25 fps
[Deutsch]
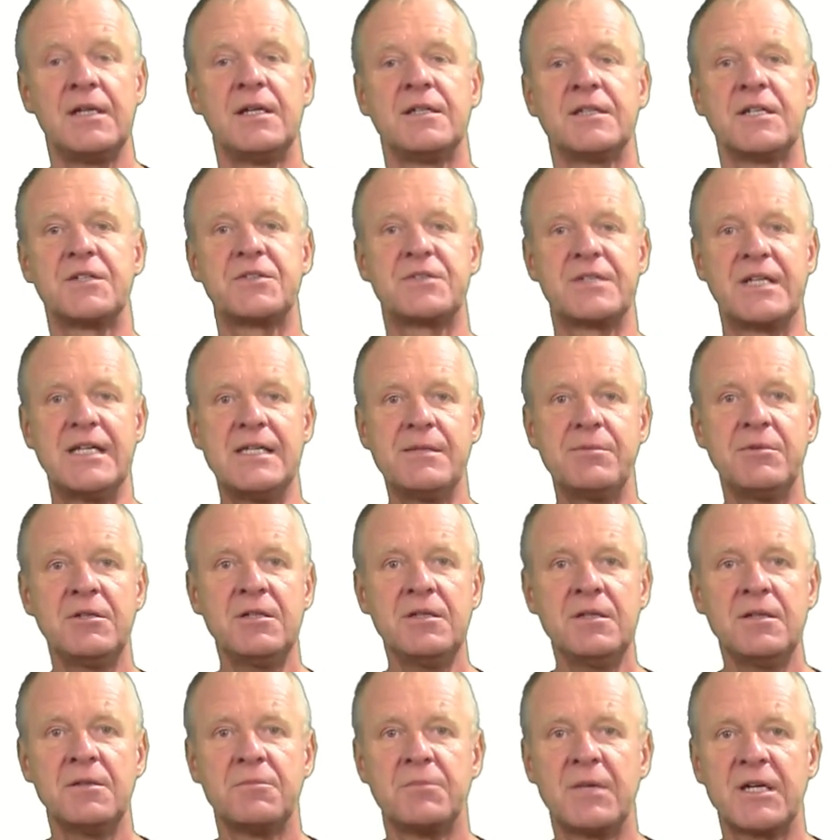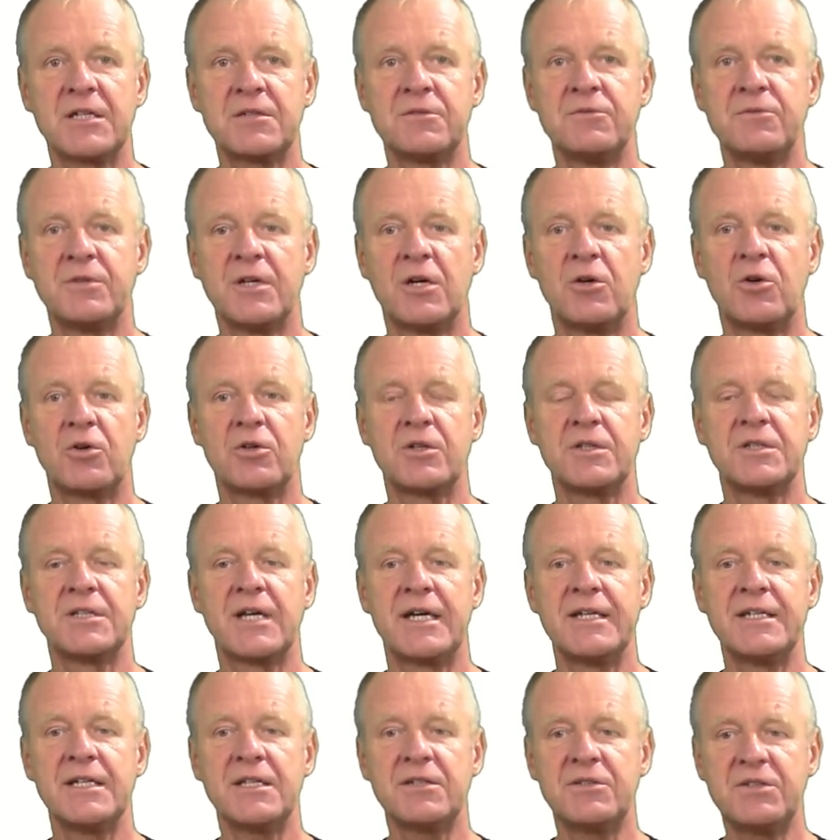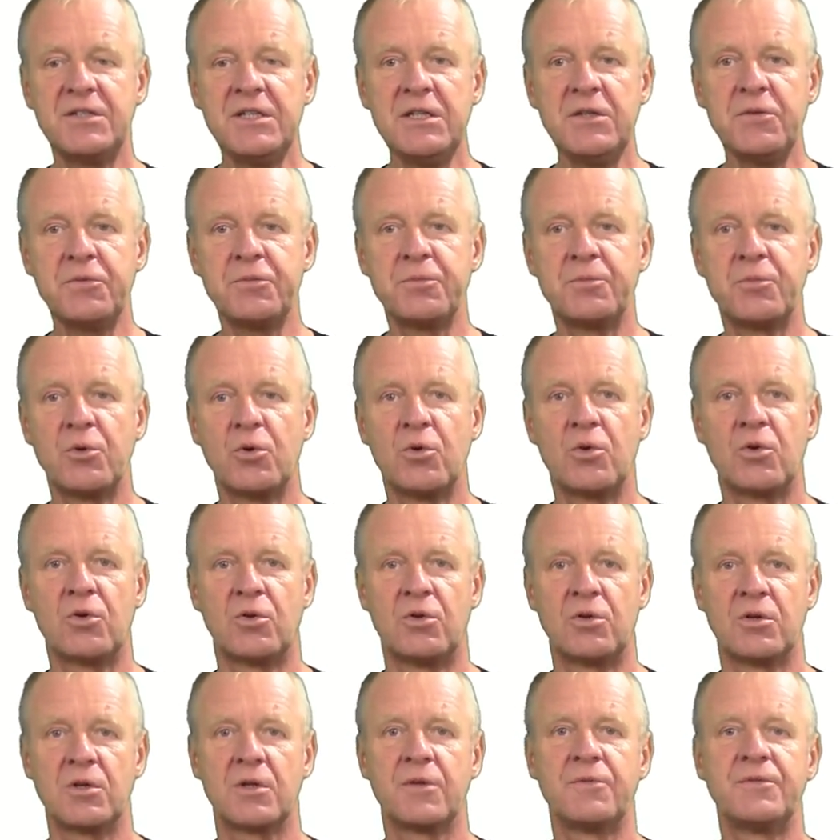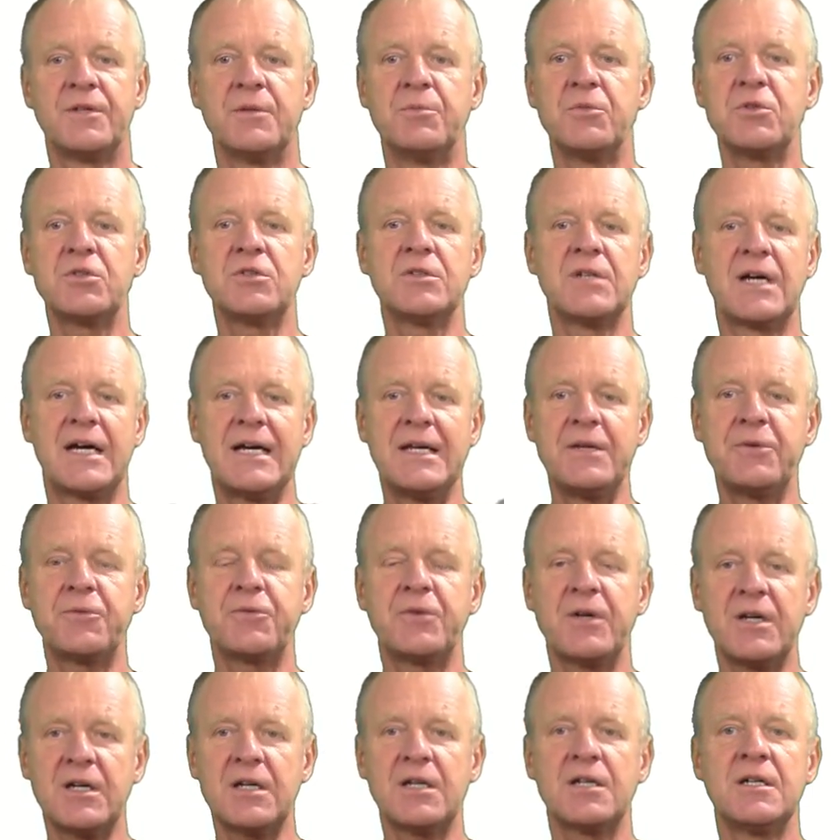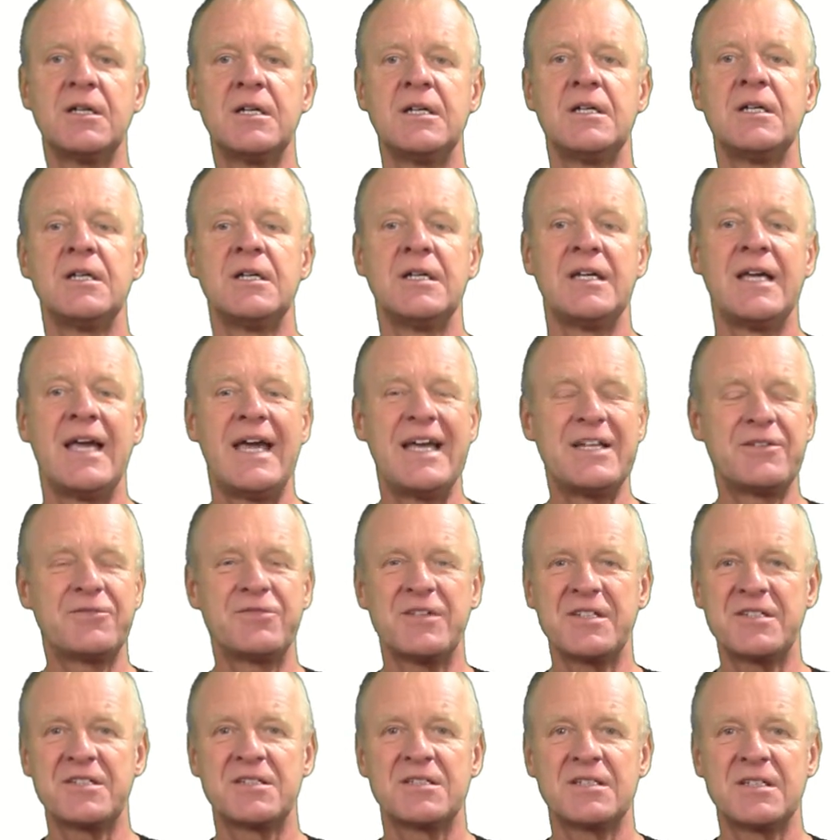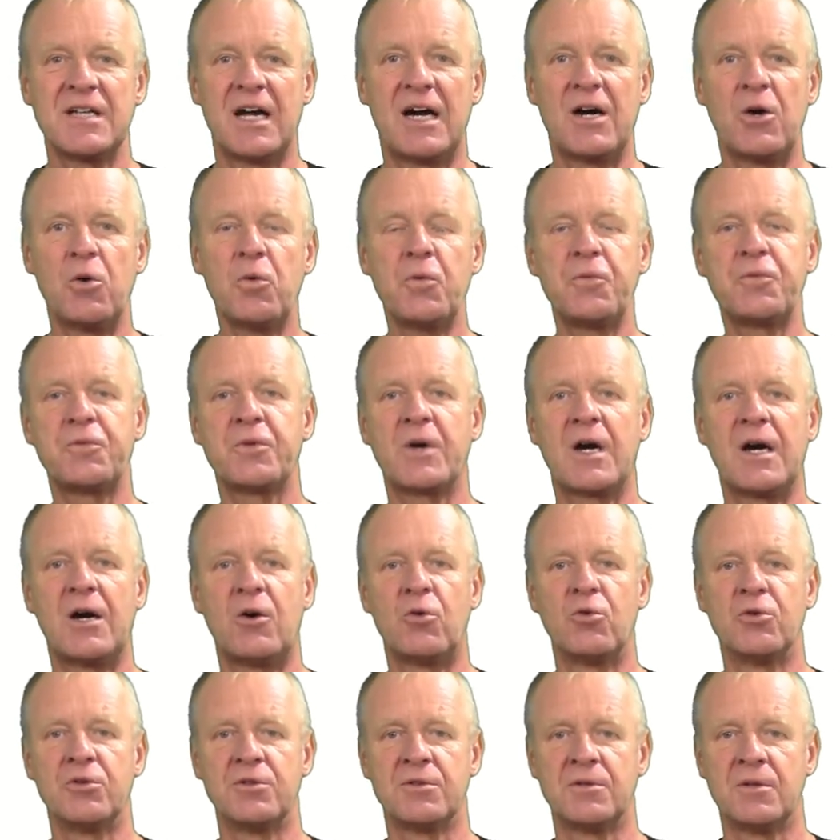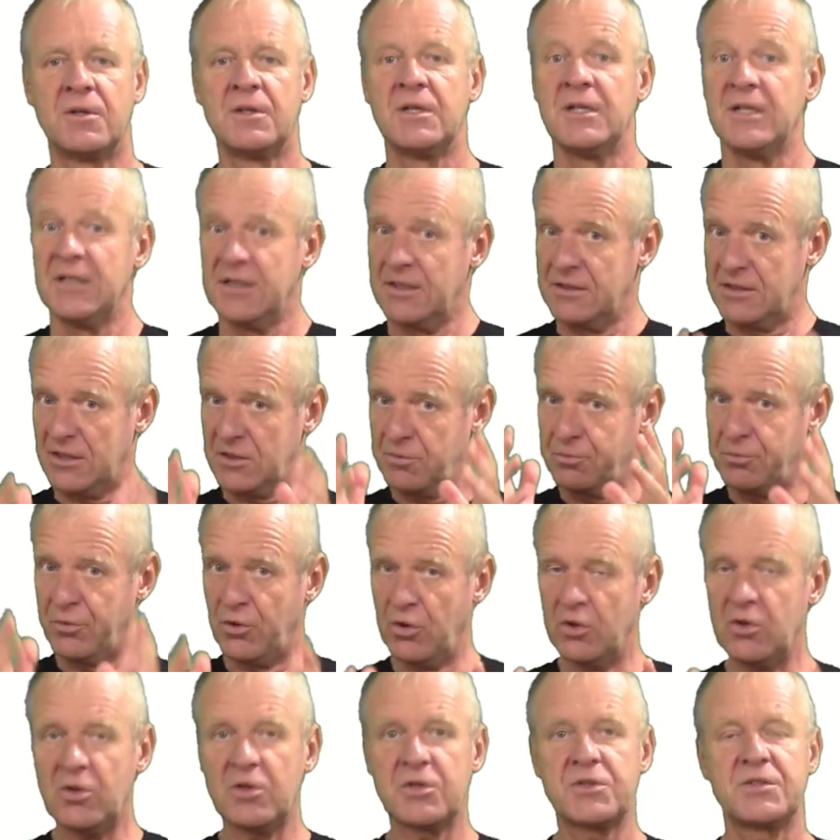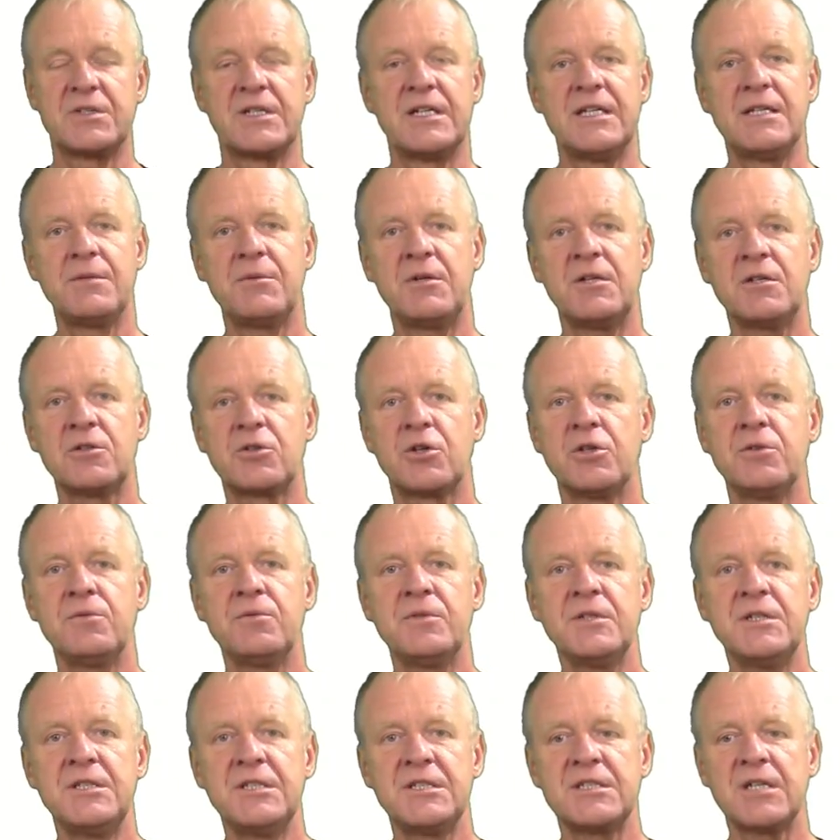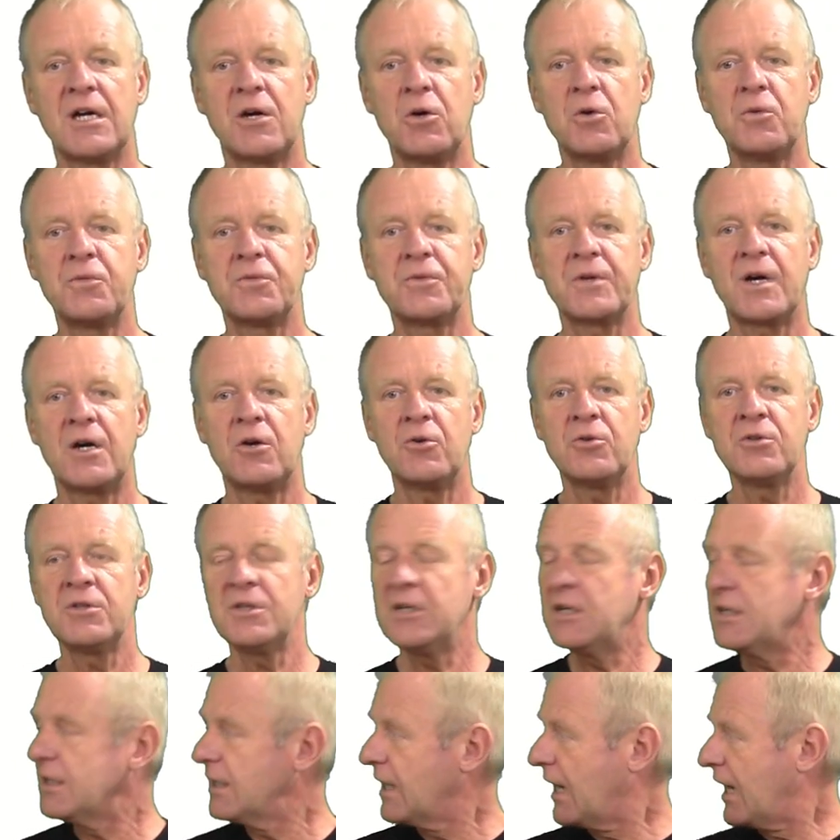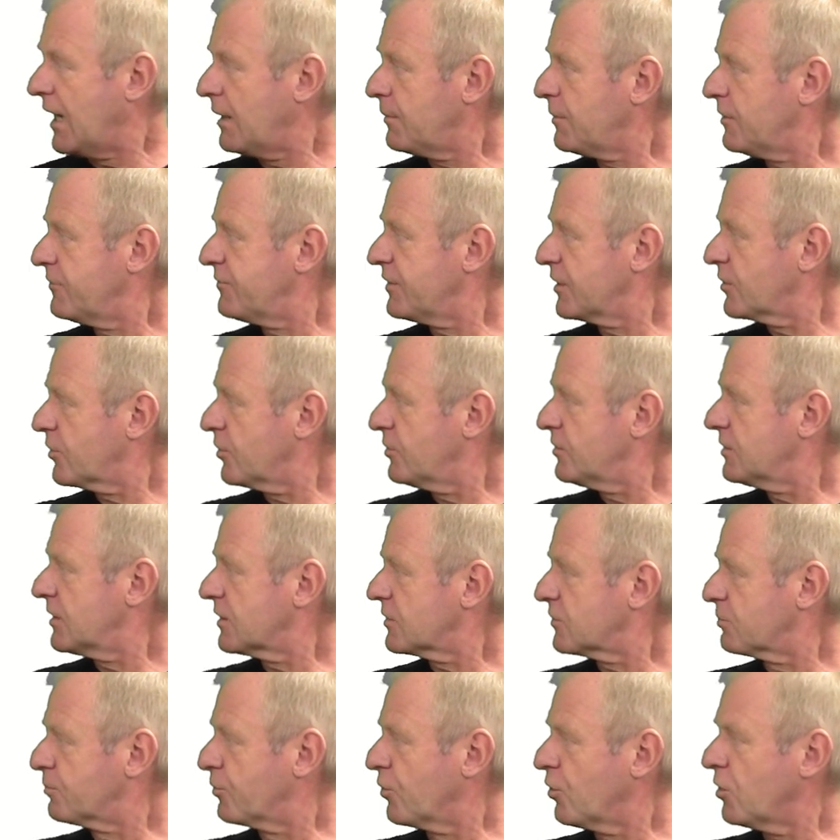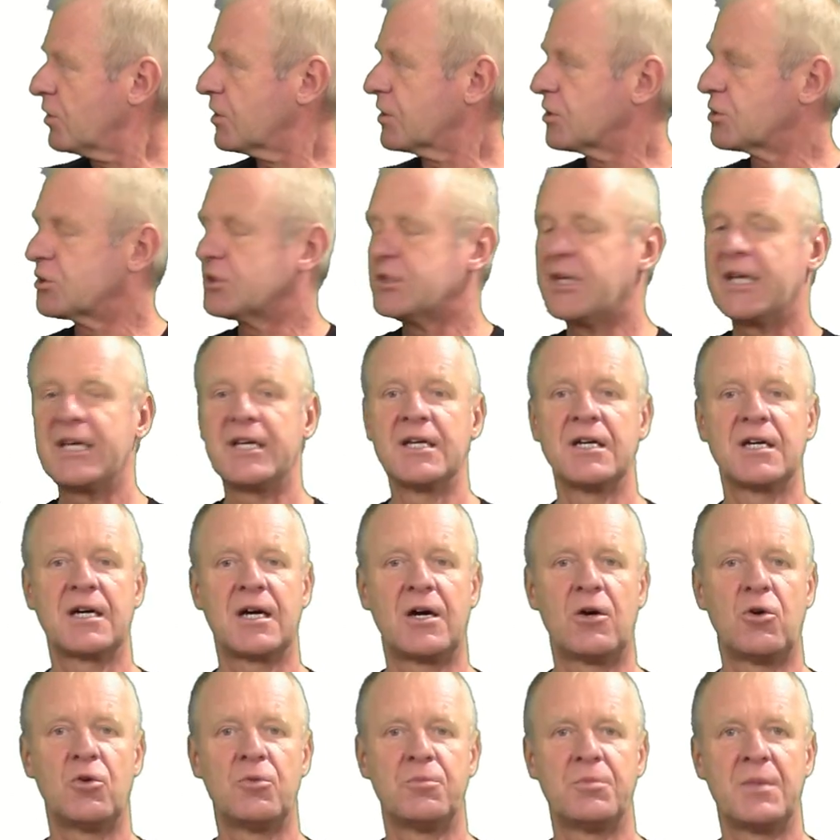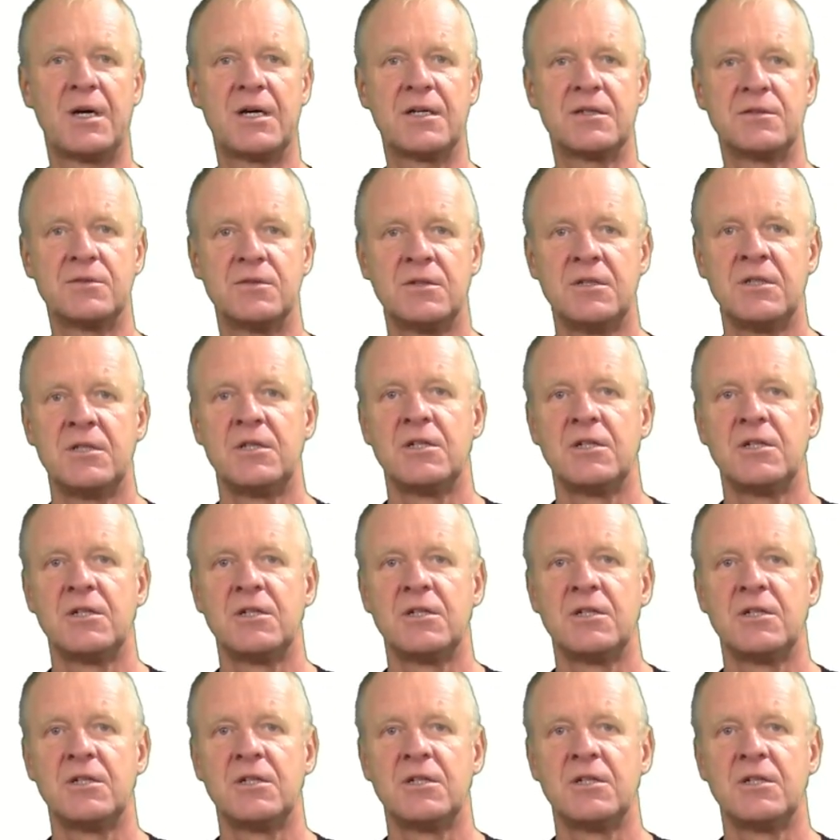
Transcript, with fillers: Dasselbe machten wir auch in einer Tiefbohrung. Wir müssen einfach etwas aufrauen. Das Bohrloch selber können wir nicht aufrauen, aber wir können das Bohrgestänge rau machen.